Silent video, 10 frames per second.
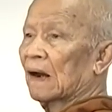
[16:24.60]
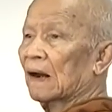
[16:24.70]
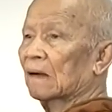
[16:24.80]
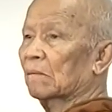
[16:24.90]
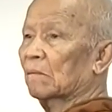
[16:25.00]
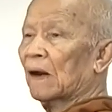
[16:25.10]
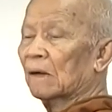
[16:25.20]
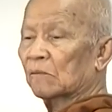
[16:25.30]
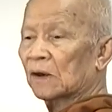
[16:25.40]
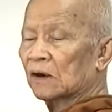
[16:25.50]
ทาง
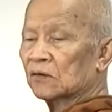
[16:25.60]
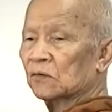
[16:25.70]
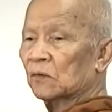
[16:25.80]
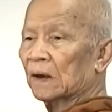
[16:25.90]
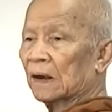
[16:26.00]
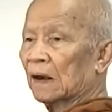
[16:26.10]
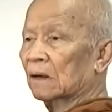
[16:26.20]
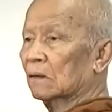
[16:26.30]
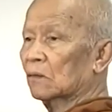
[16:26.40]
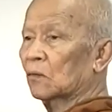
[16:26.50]
บ้านเมืองช่วยกั
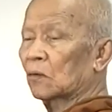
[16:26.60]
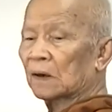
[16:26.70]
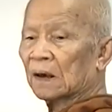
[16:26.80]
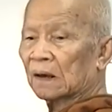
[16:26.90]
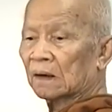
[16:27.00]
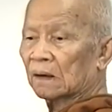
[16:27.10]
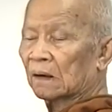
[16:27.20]
นหนุนกัน